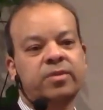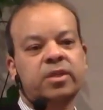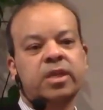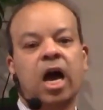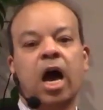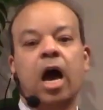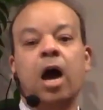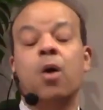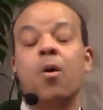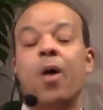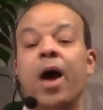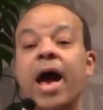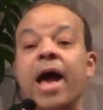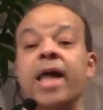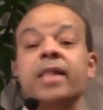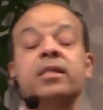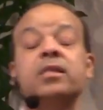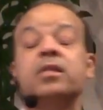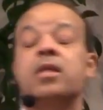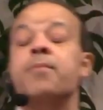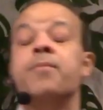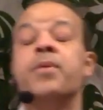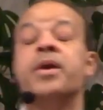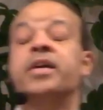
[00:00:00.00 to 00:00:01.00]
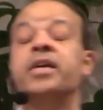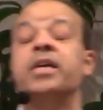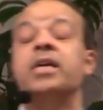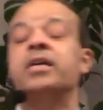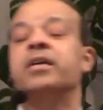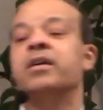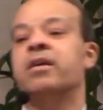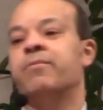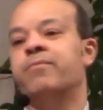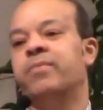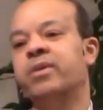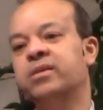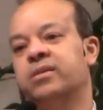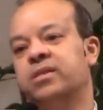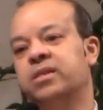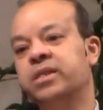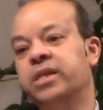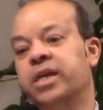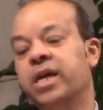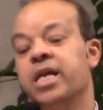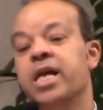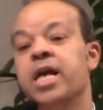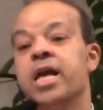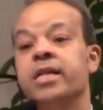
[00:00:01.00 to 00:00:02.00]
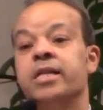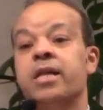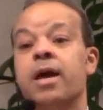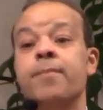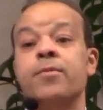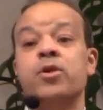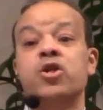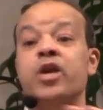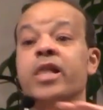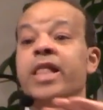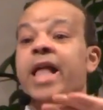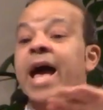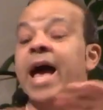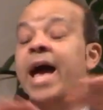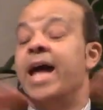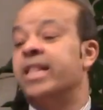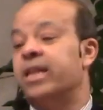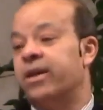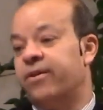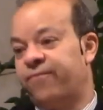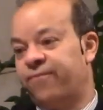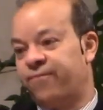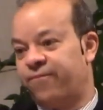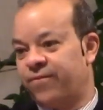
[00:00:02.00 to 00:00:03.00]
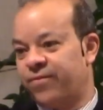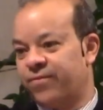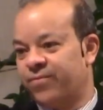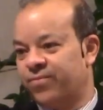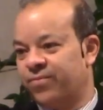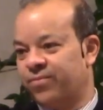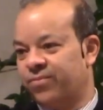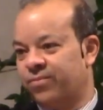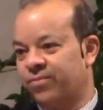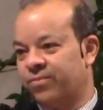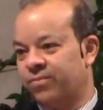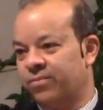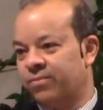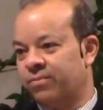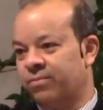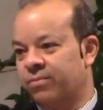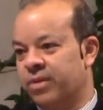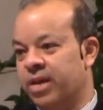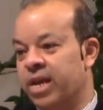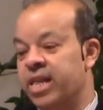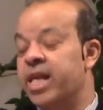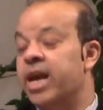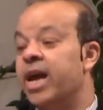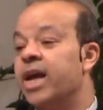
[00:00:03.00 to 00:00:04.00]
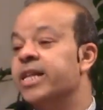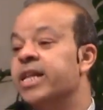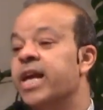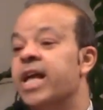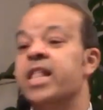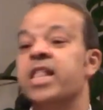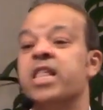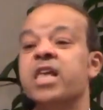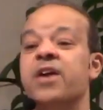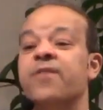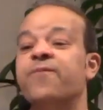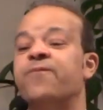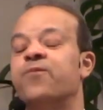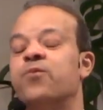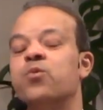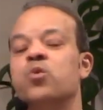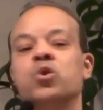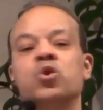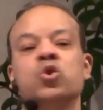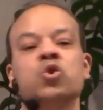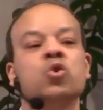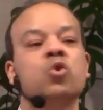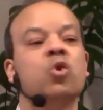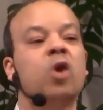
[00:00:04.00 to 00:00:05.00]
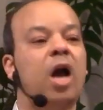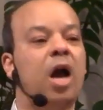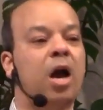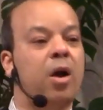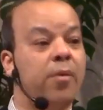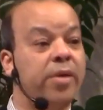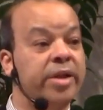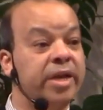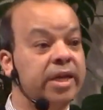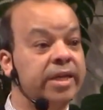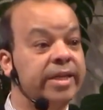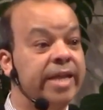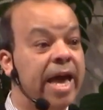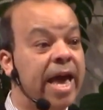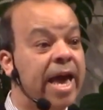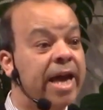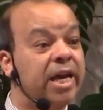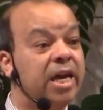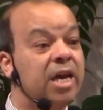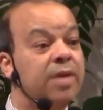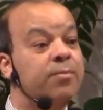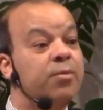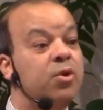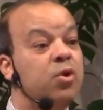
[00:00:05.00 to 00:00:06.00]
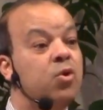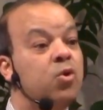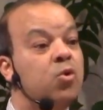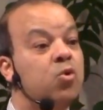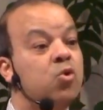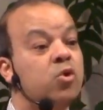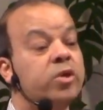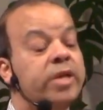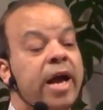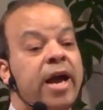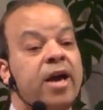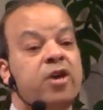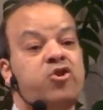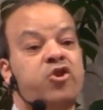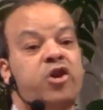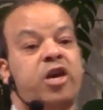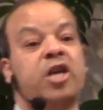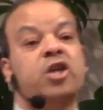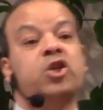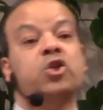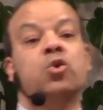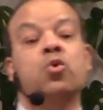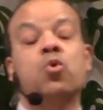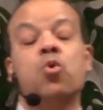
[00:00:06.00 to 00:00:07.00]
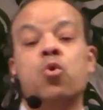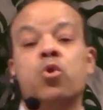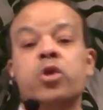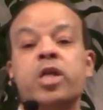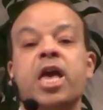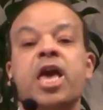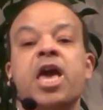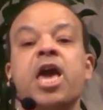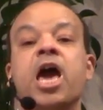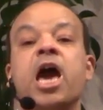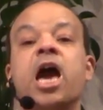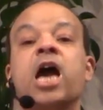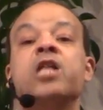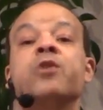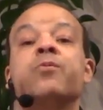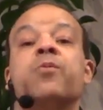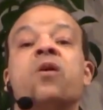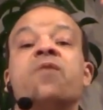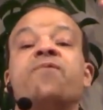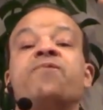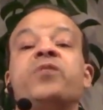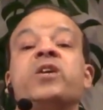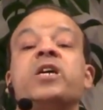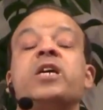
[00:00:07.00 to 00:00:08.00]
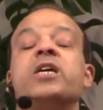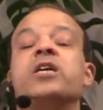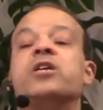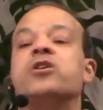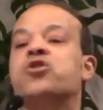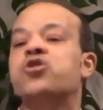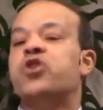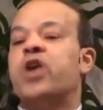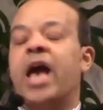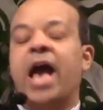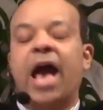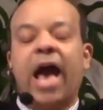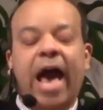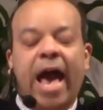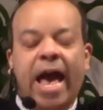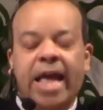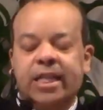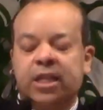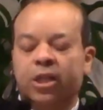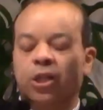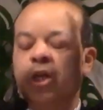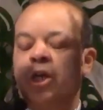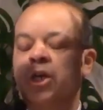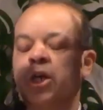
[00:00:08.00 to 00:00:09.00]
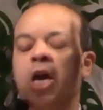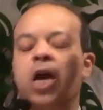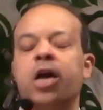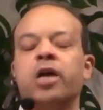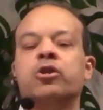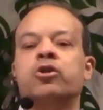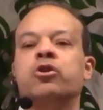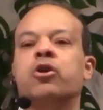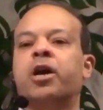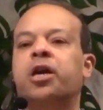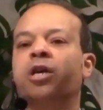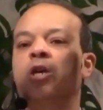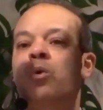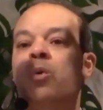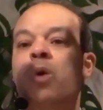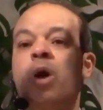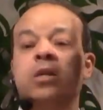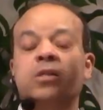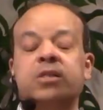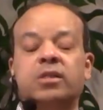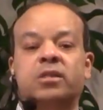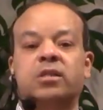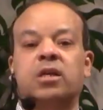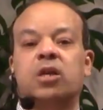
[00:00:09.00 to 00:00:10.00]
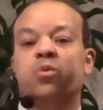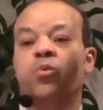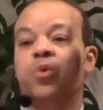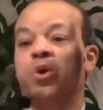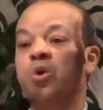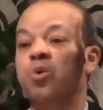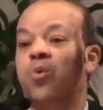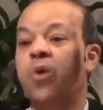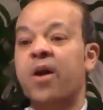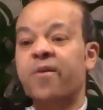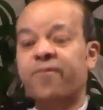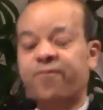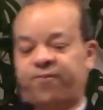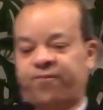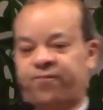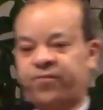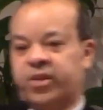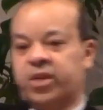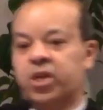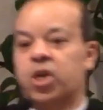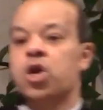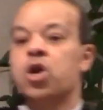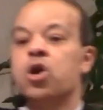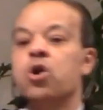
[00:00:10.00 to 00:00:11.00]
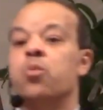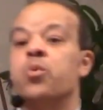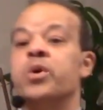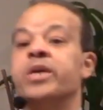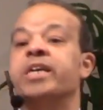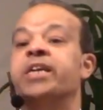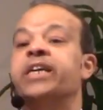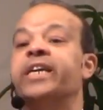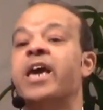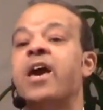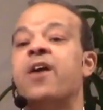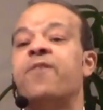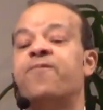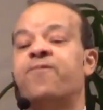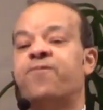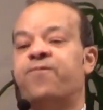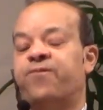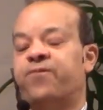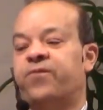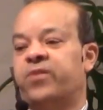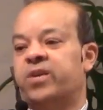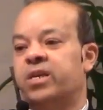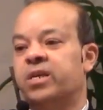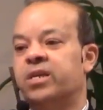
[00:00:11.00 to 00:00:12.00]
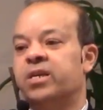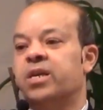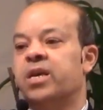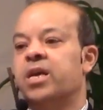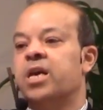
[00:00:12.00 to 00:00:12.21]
أو حتى مجيء المسيح ده مش الهدف اللي احنا هنلف وندور حواليه ده كان موجود عشان يقول انه مفيش حد يقدر يوصل ويوفي ويكفي